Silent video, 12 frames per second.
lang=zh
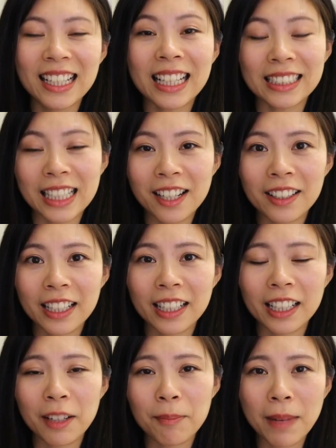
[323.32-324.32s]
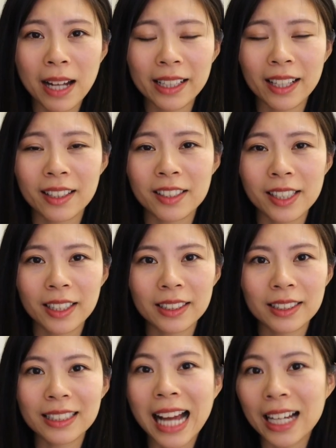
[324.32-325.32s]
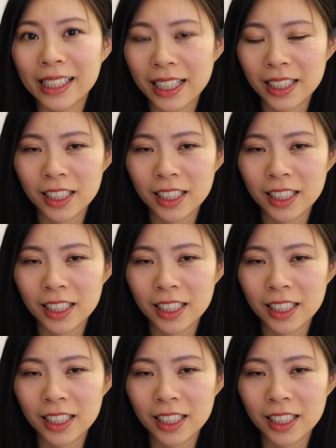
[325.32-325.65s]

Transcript: 那在二零零八年的这一次大跌，